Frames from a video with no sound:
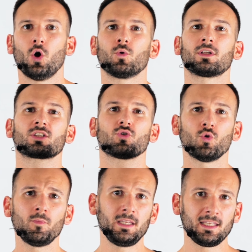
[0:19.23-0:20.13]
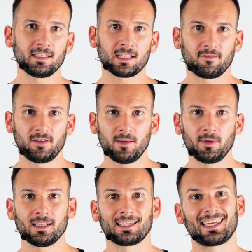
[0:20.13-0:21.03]
und das umliegende
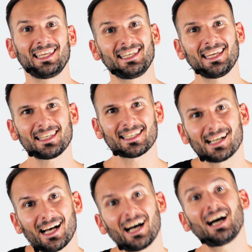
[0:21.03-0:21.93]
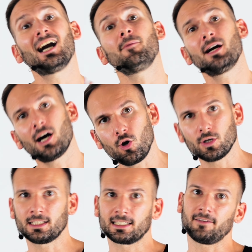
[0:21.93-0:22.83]
Gewebe gedehnt, aber
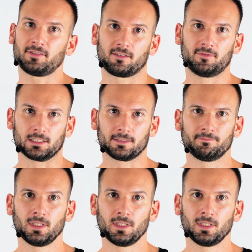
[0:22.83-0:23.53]
auch gekräftigt wird.